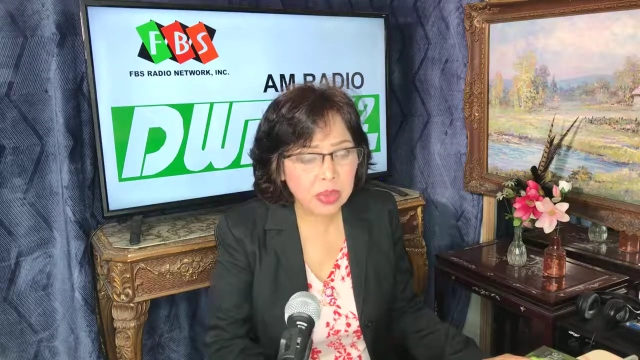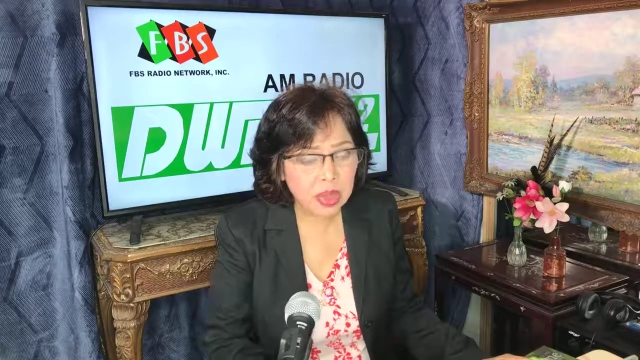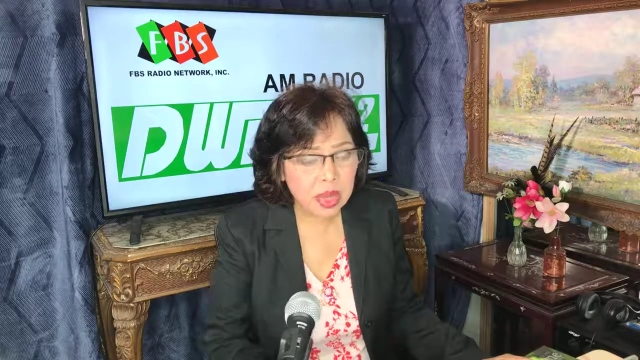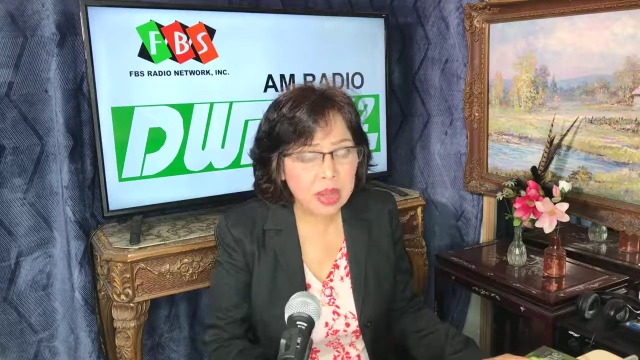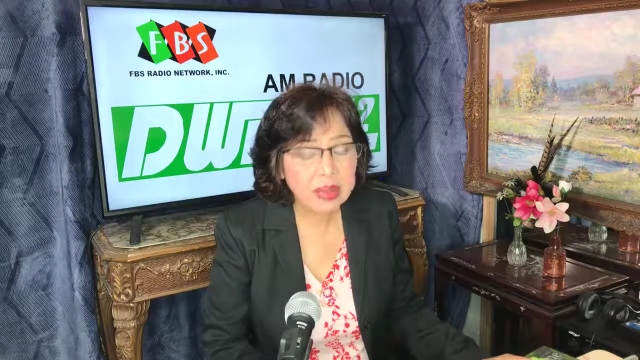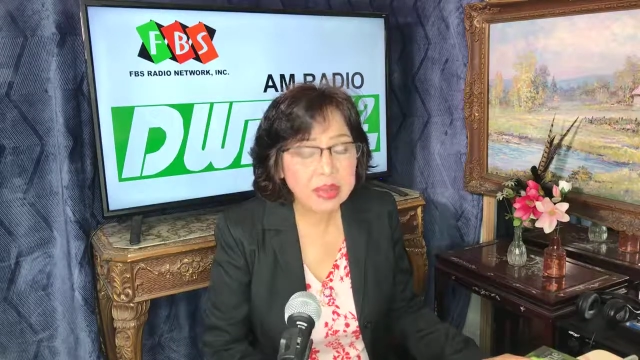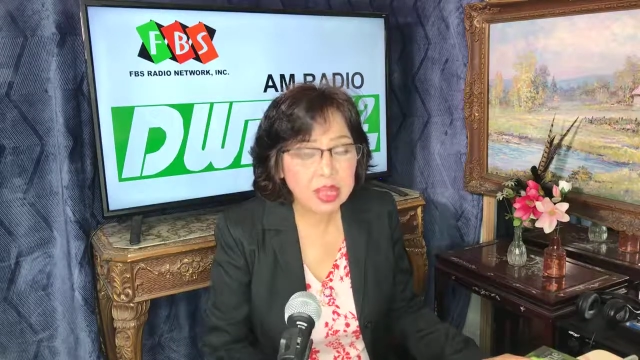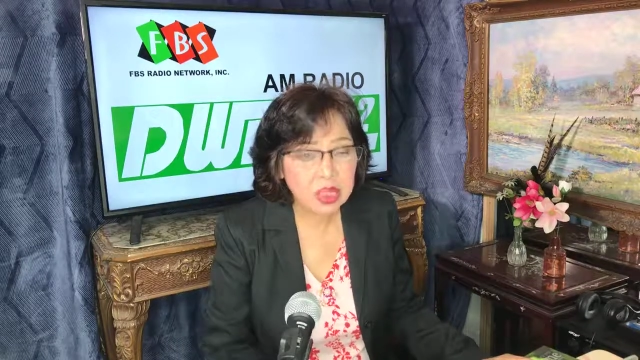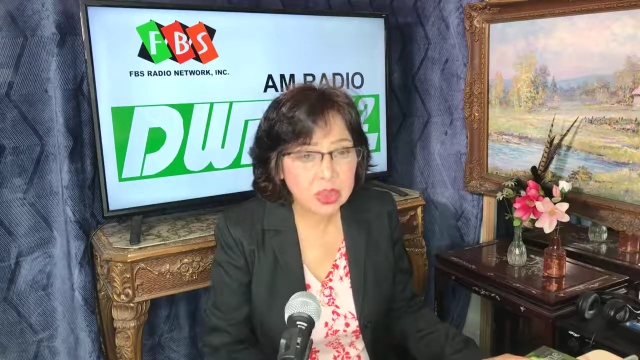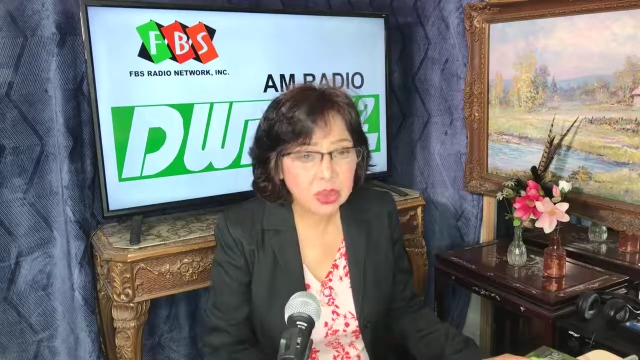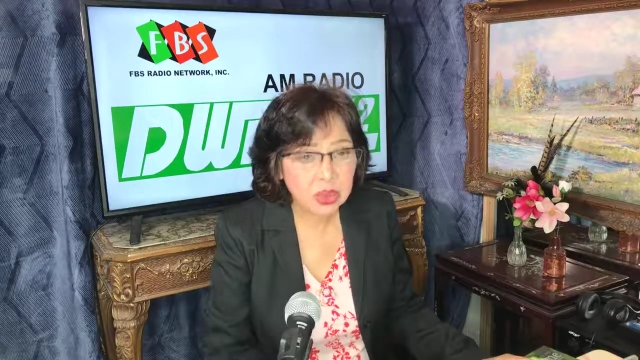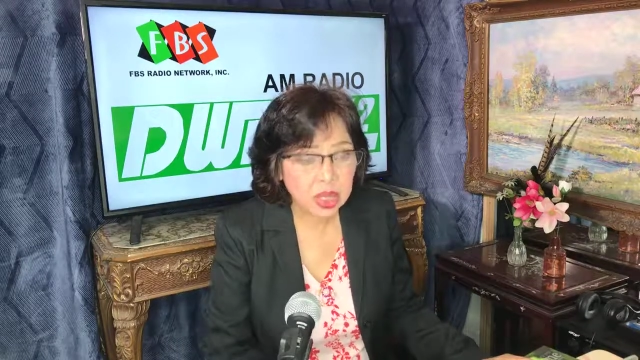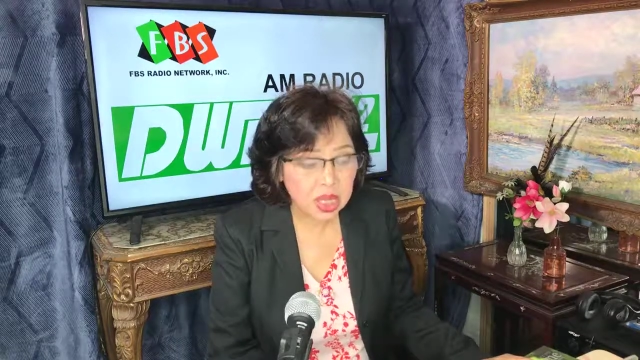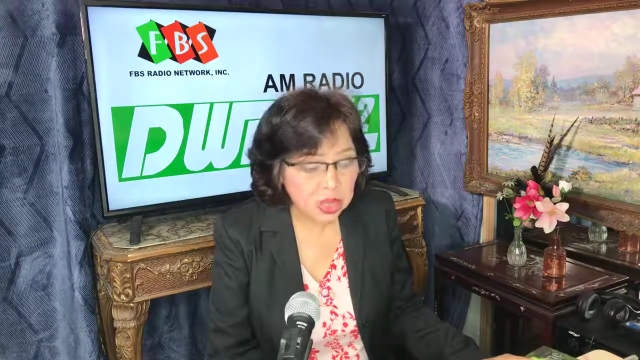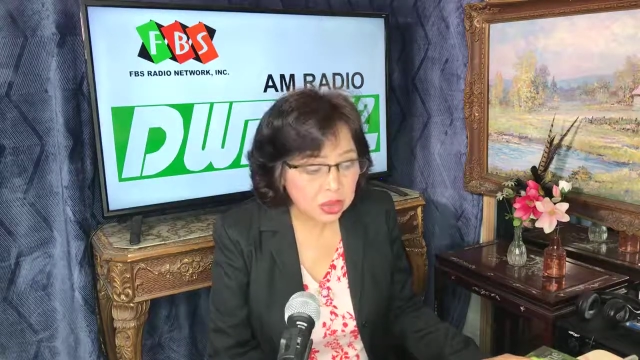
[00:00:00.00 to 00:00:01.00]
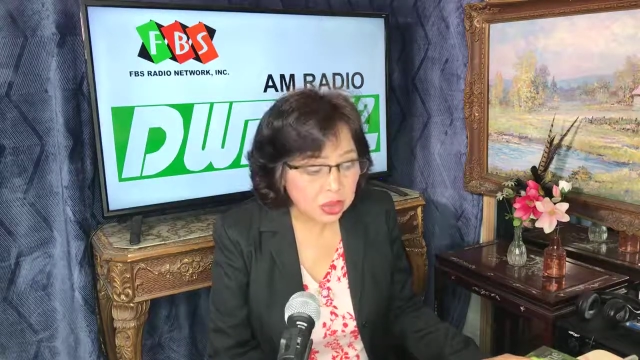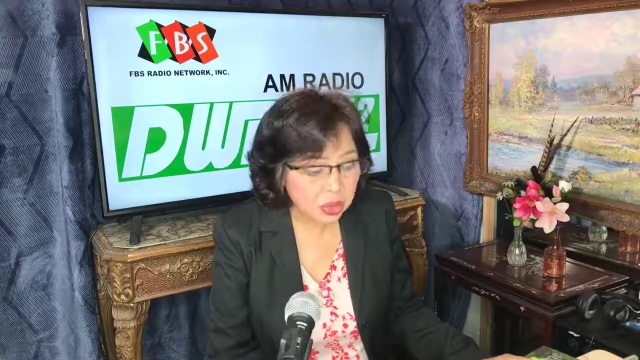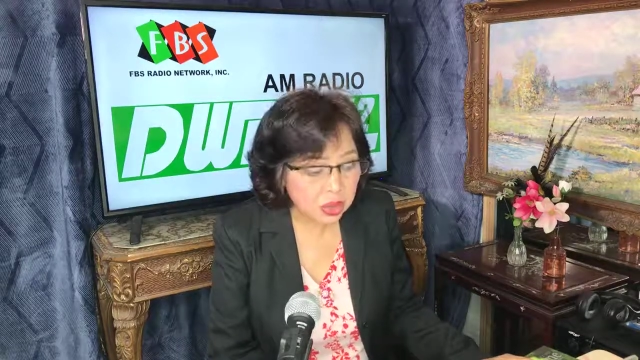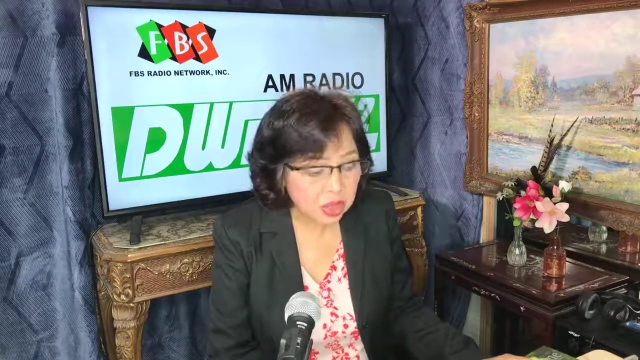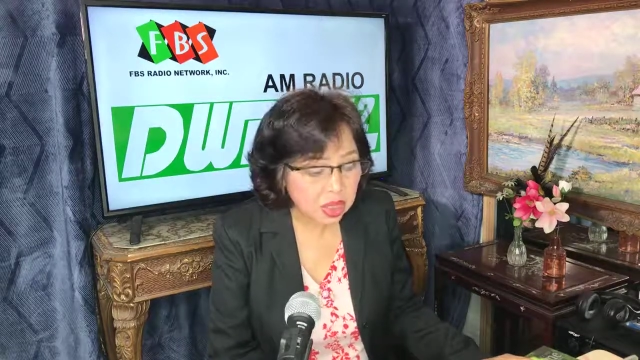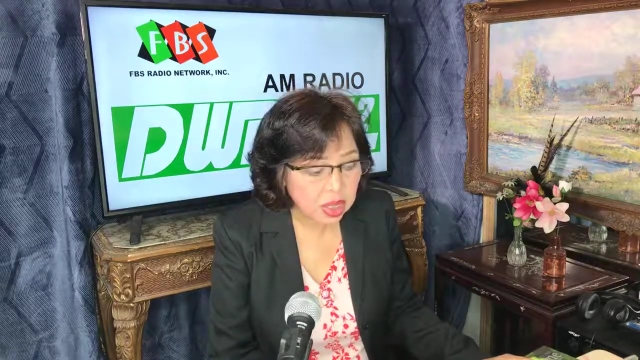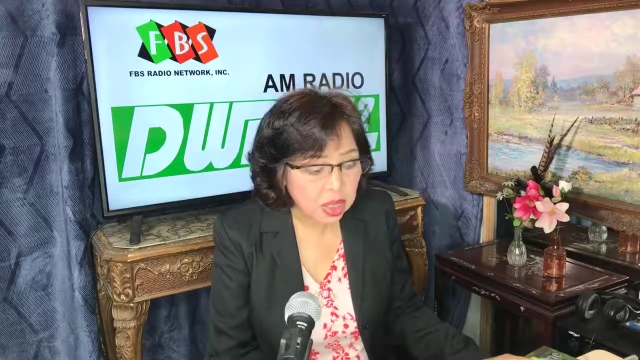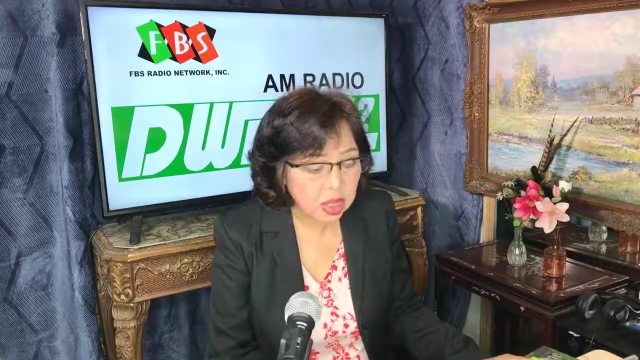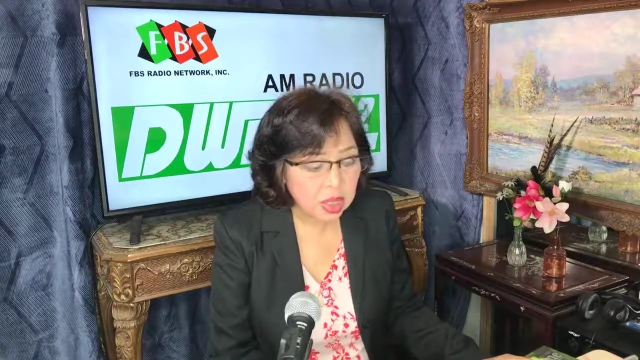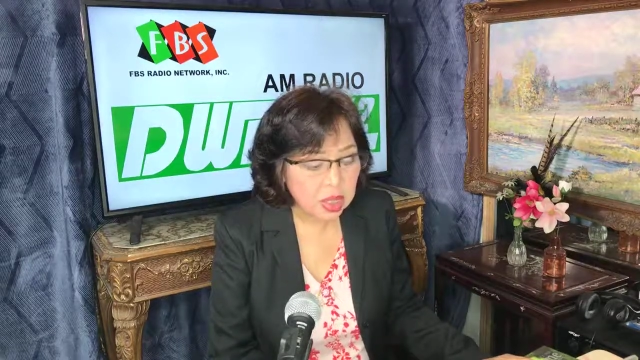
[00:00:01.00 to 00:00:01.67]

health educator